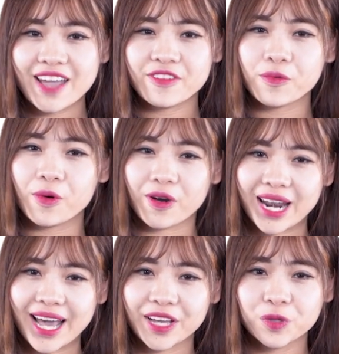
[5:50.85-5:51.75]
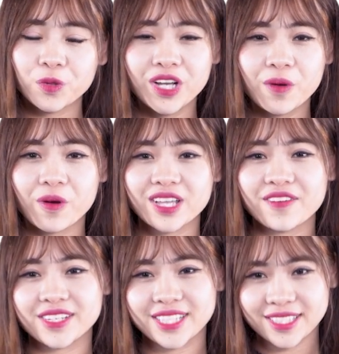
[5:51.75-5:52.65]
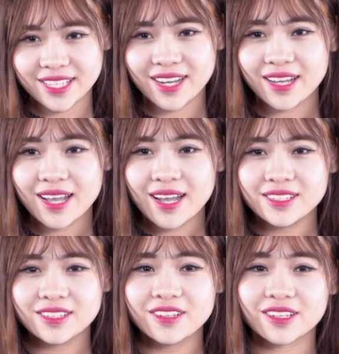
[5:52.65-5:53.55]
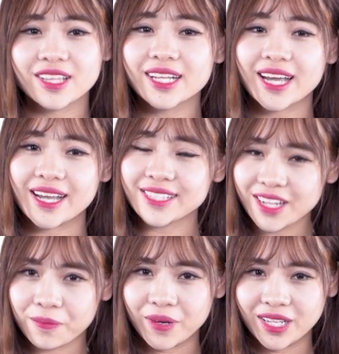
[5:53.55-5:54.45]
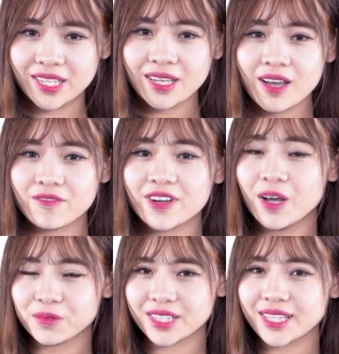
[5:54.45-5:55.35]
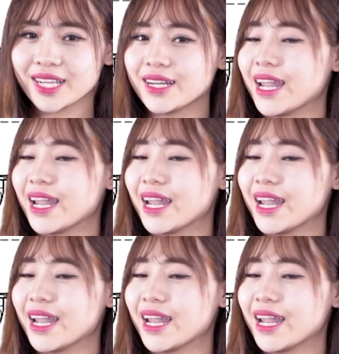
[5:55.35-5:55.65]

Hai phòng ngủ còn lại tuy không có nhà vệ sinh riêng nhưng được thiết kế rất hợp lý với tổng diện tích